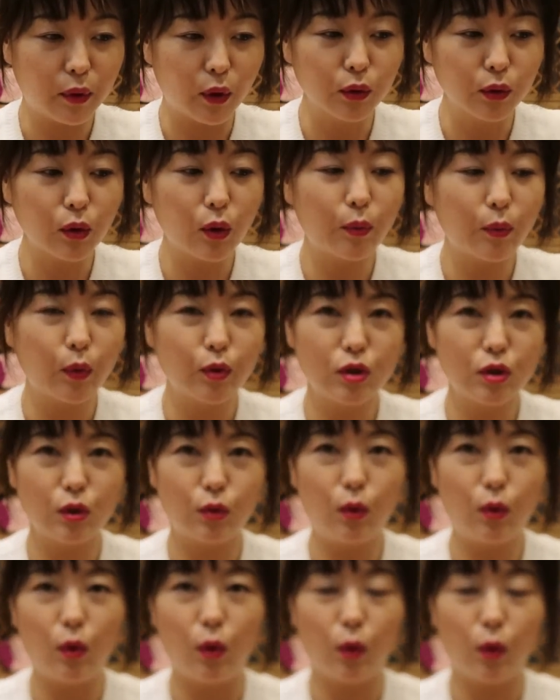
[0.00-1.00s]
번호
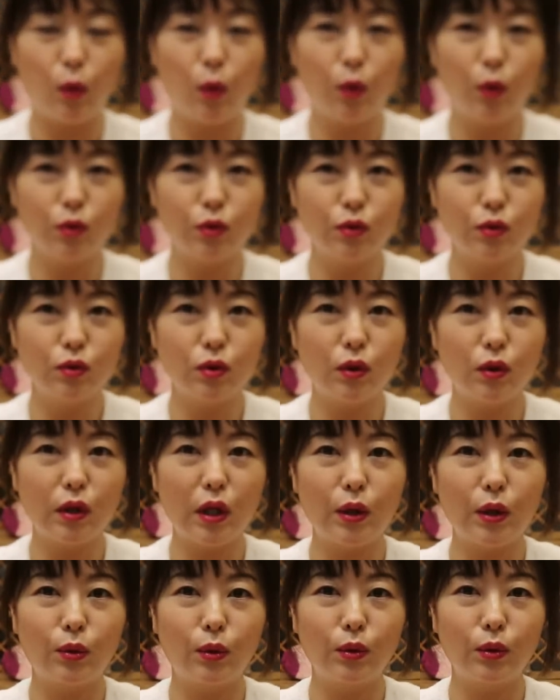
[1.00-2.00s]
보시고 그
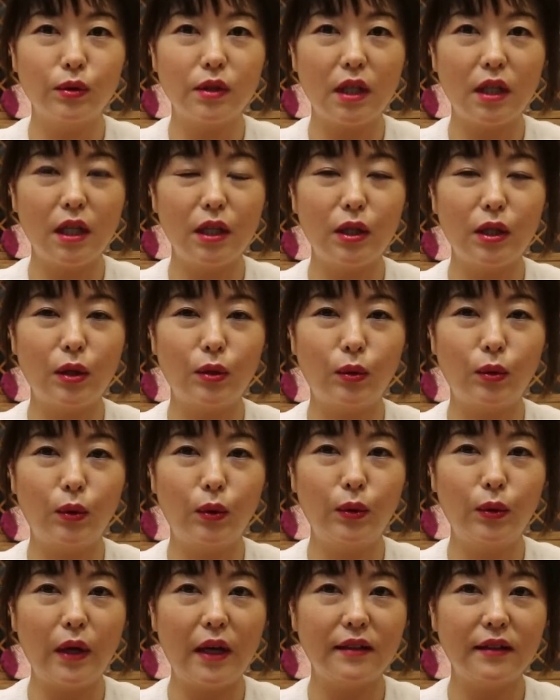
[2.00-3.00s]
순서대로
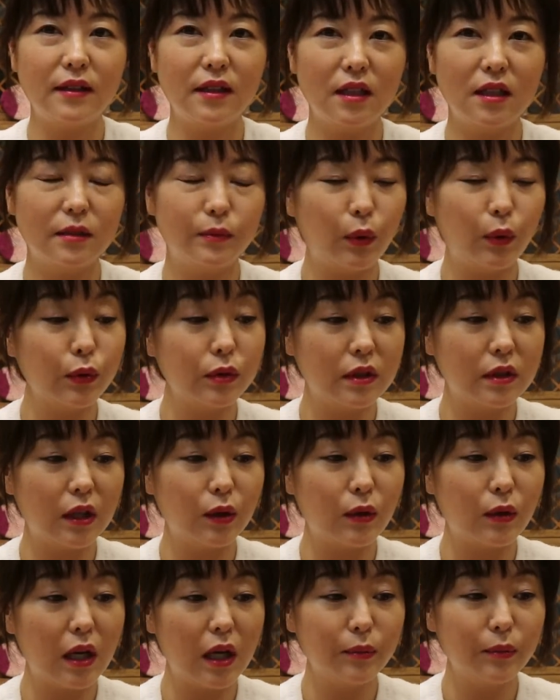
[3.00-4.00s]
차례대로 SNS
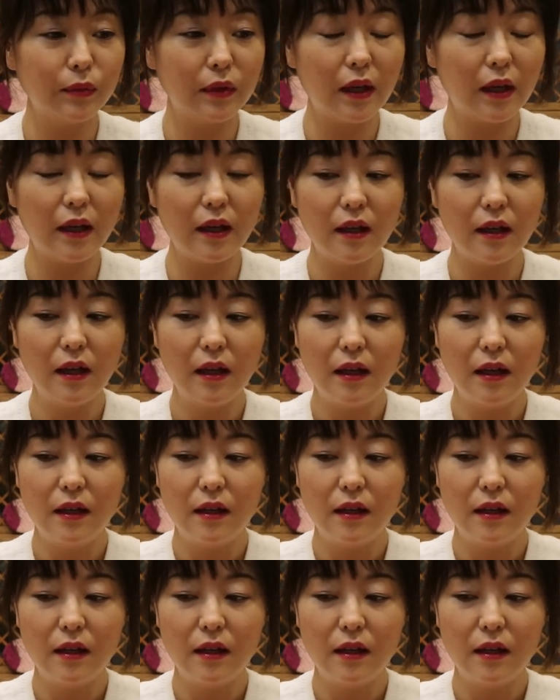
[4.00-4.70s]
포스팅과 함께